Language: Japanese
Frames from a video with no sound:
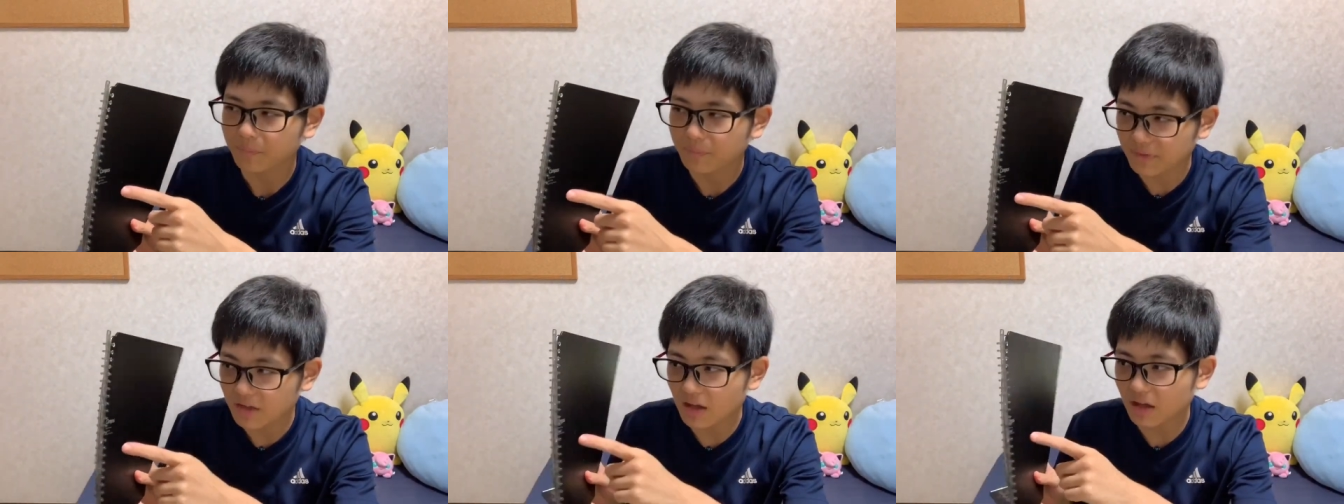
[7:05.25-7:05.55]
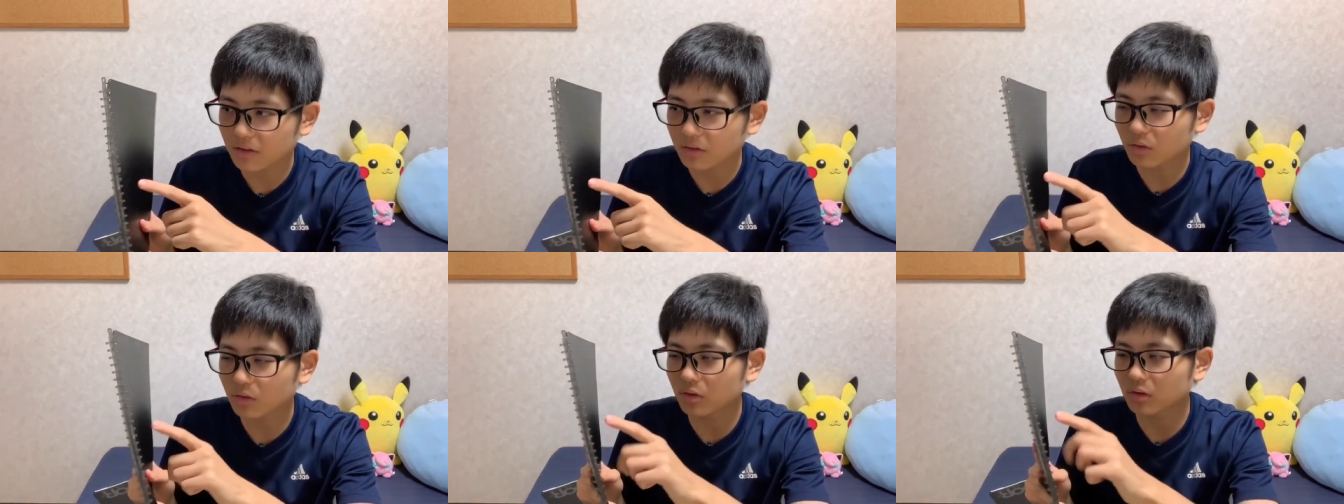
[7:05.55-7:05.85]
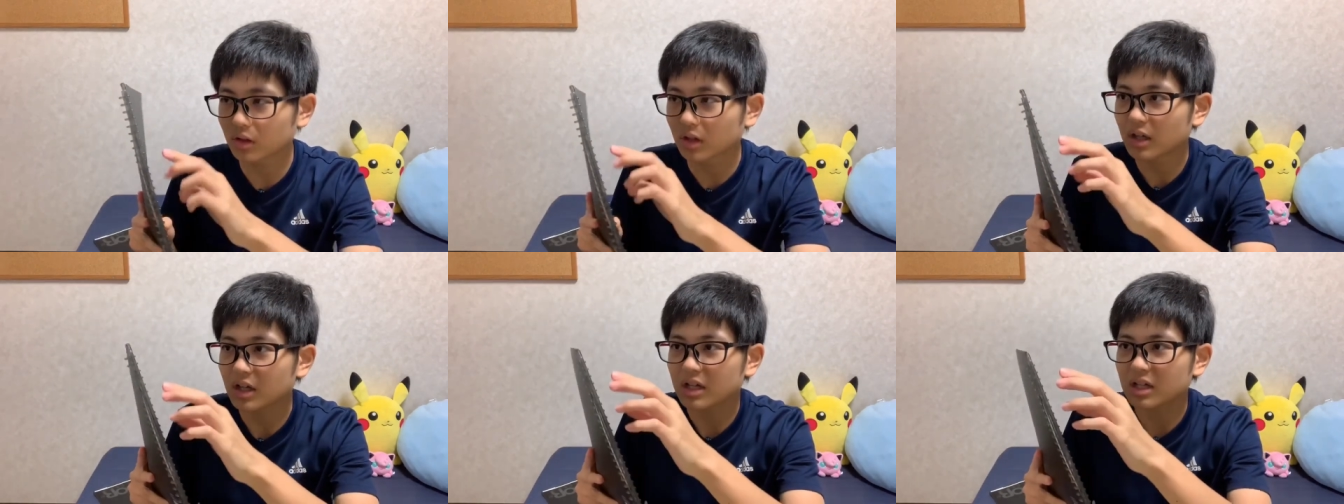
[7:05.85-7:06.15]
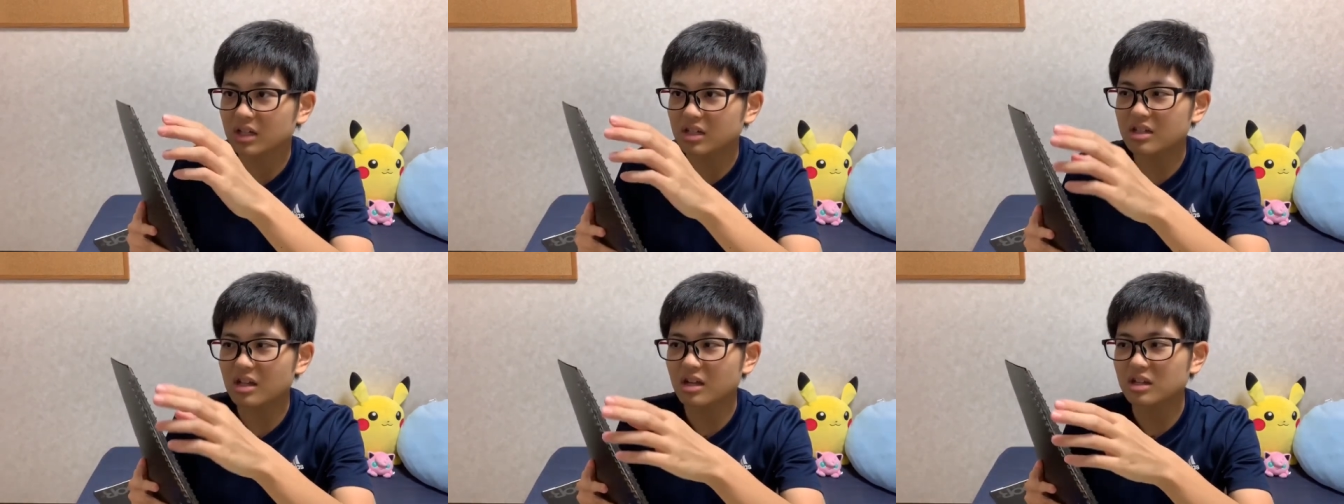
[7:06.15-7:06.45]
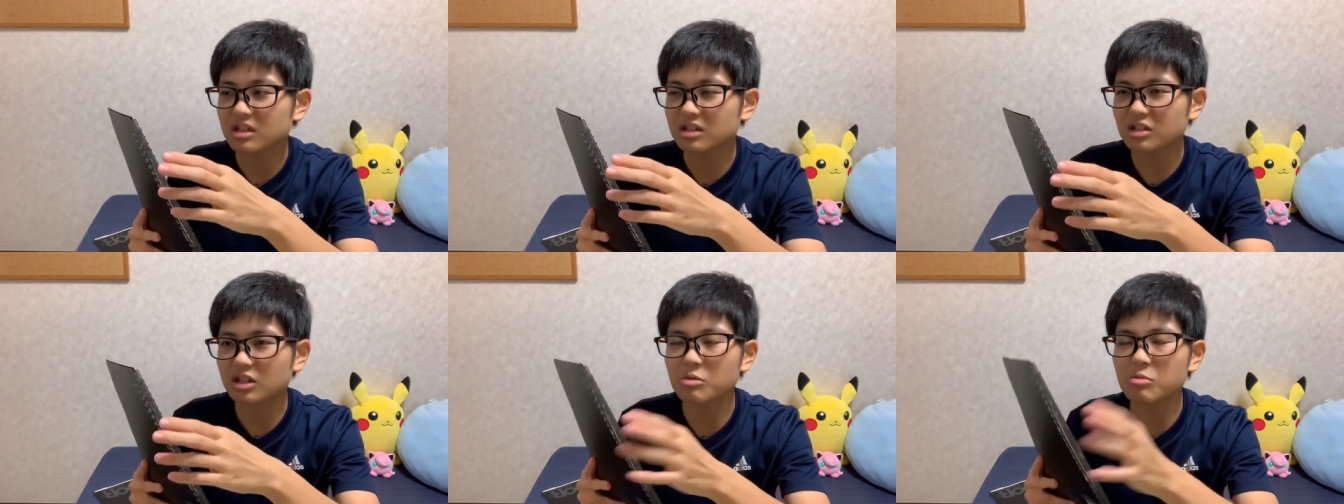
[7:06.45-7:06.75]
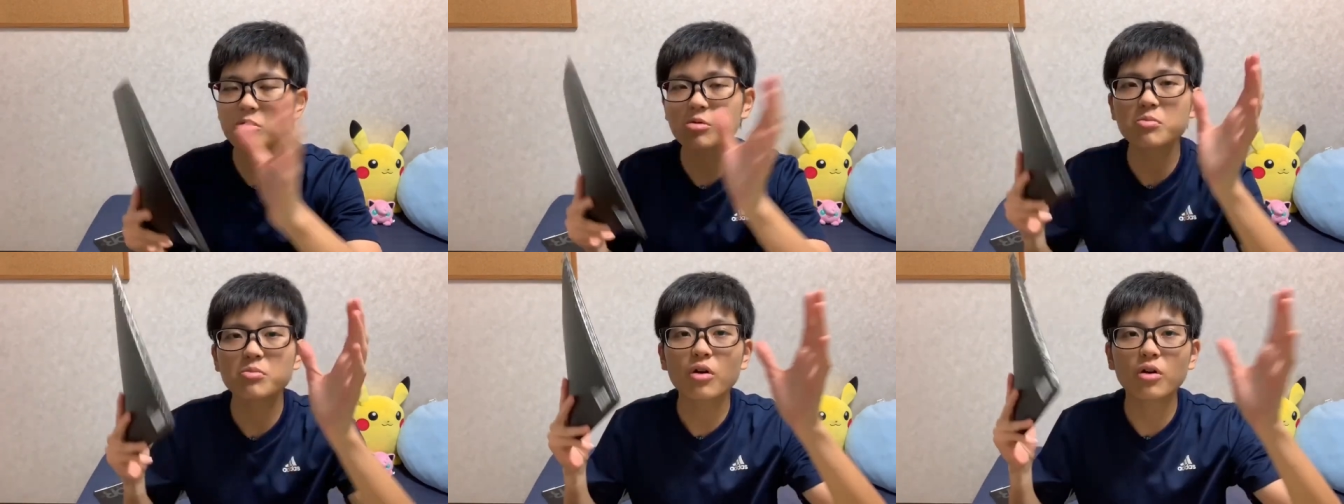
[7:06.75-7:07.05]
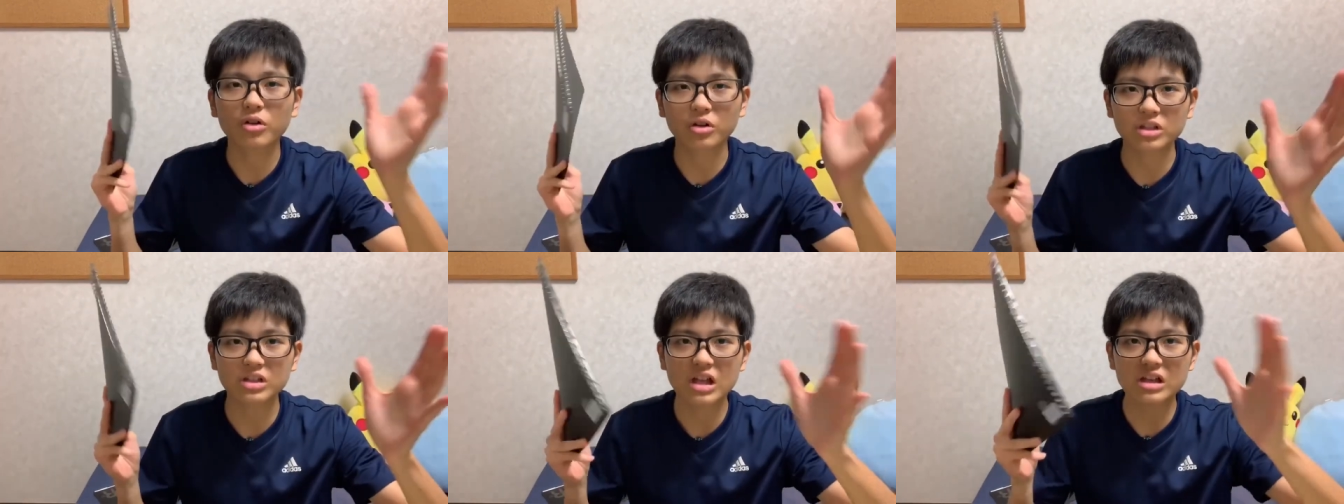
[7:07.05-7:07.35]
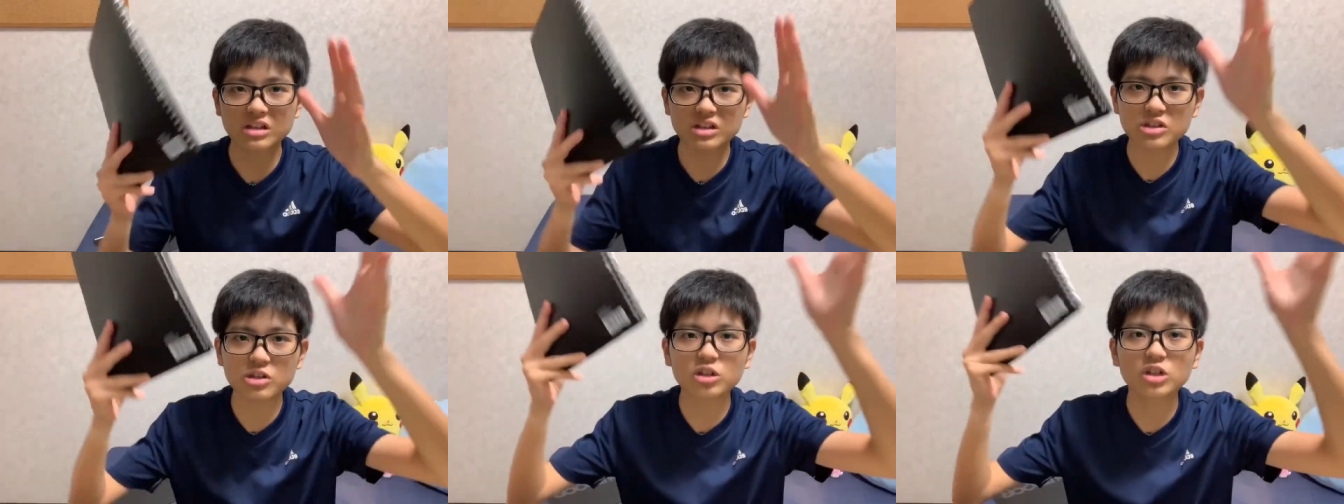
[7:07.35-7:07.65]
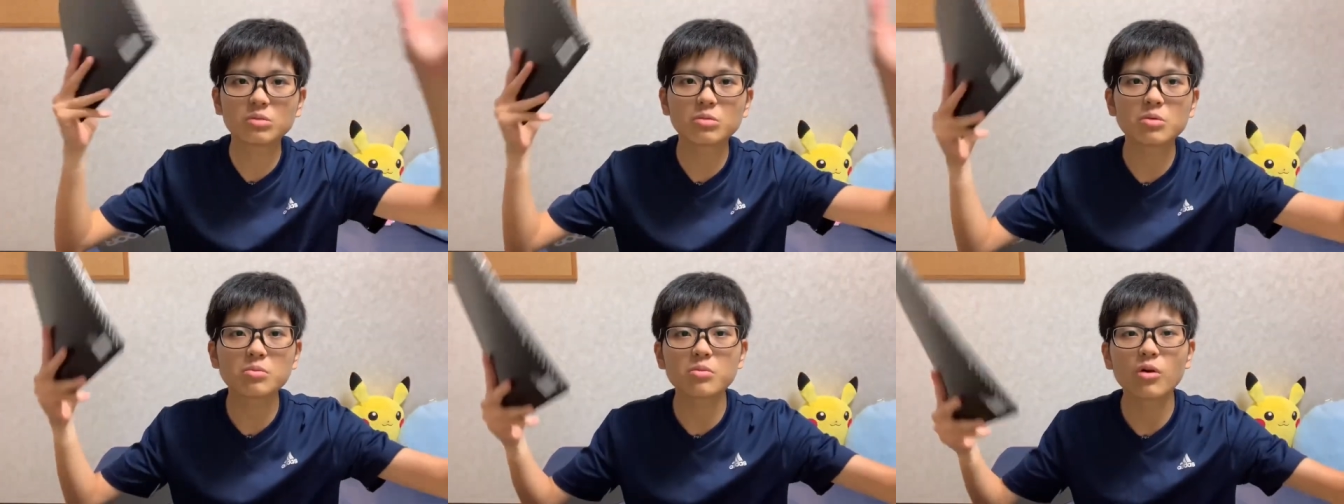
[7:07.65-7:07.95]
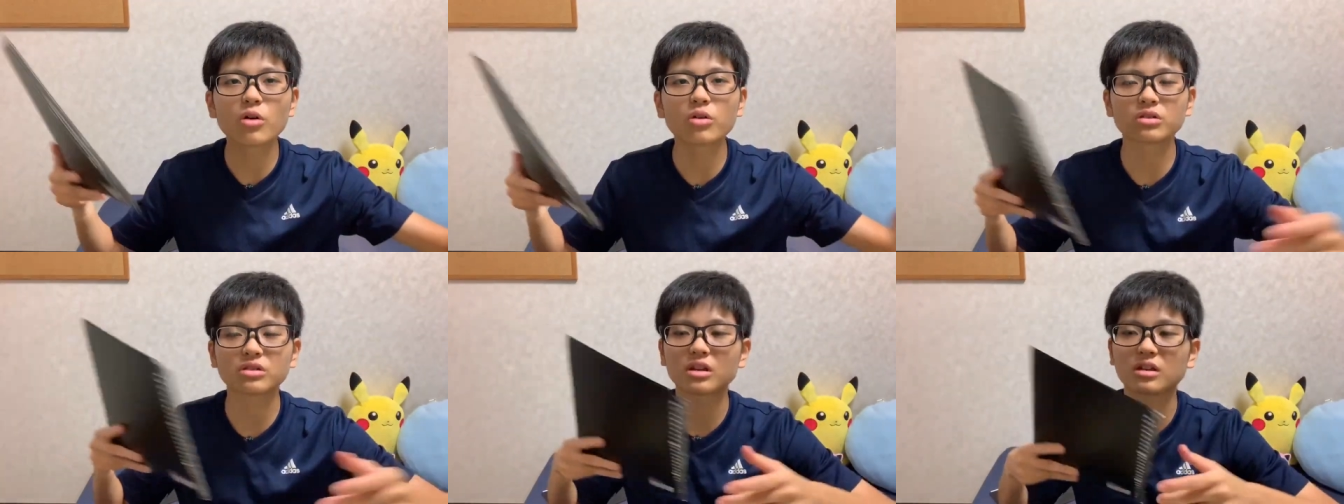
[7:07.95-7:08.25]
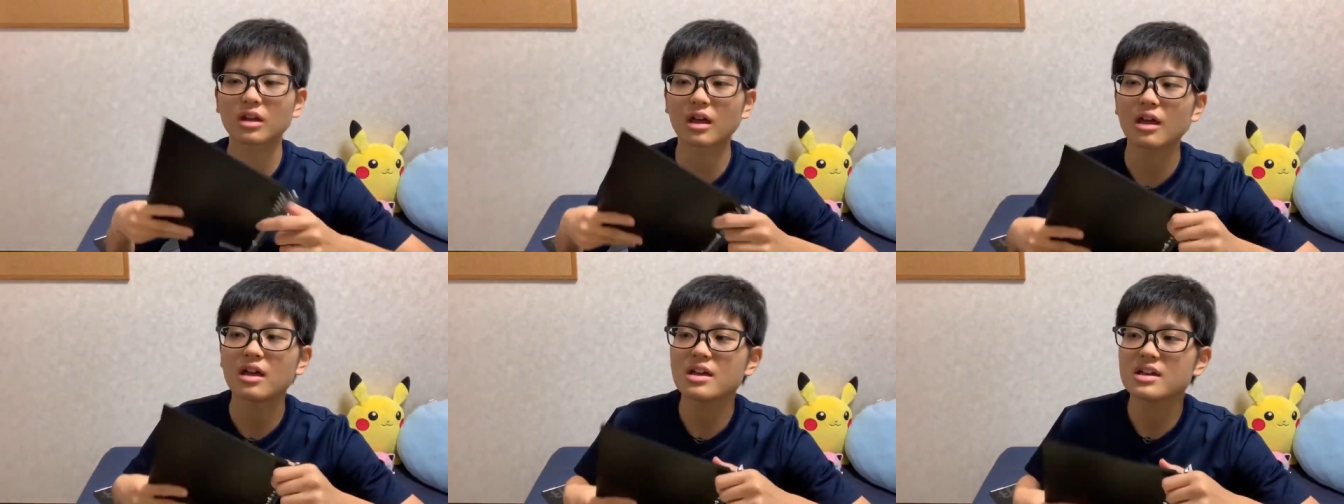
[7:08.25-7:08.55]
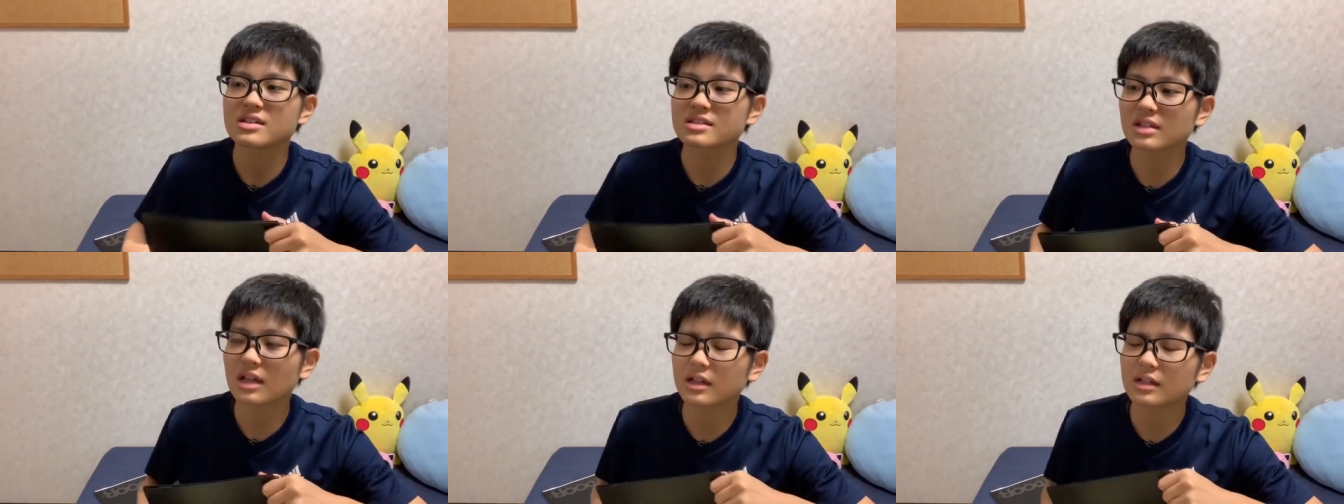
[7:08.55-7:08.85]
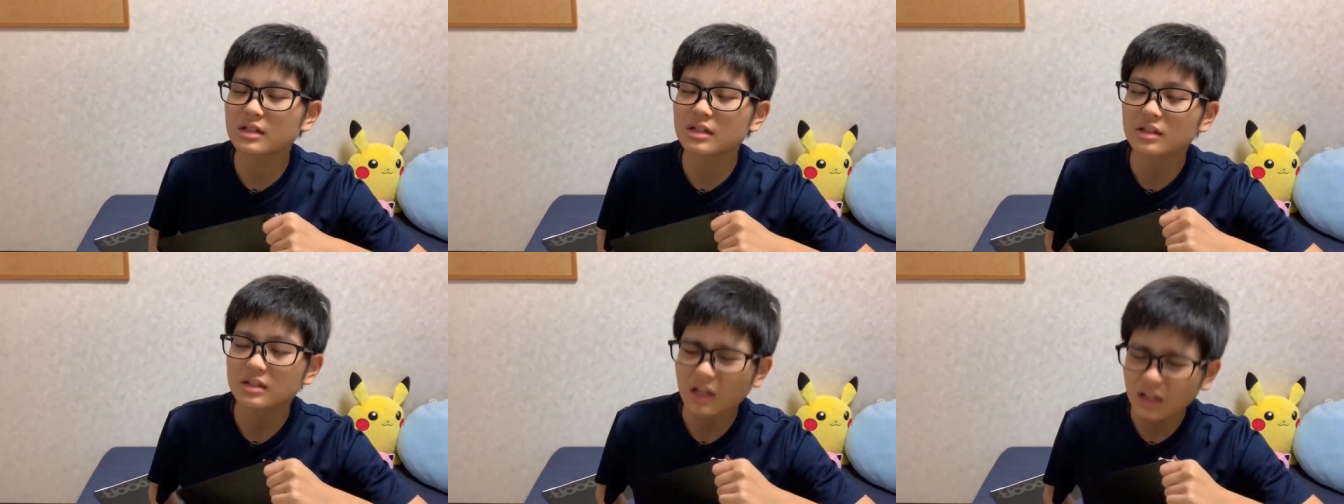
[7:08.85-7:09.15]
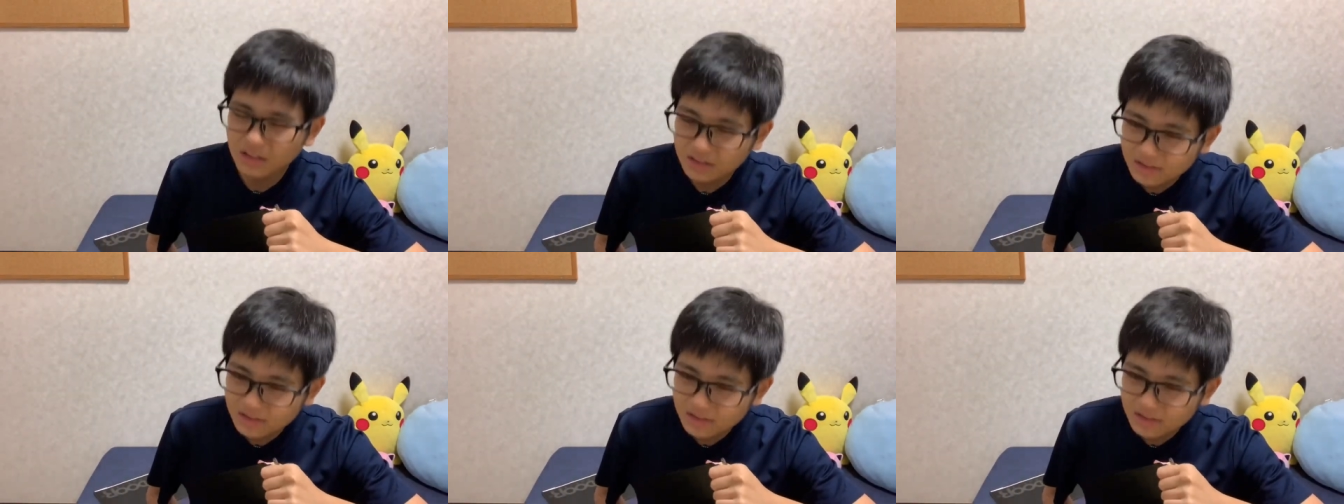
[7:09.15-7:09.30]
で、あの、左利きの文房具、左利き用の文房具ってね、最近た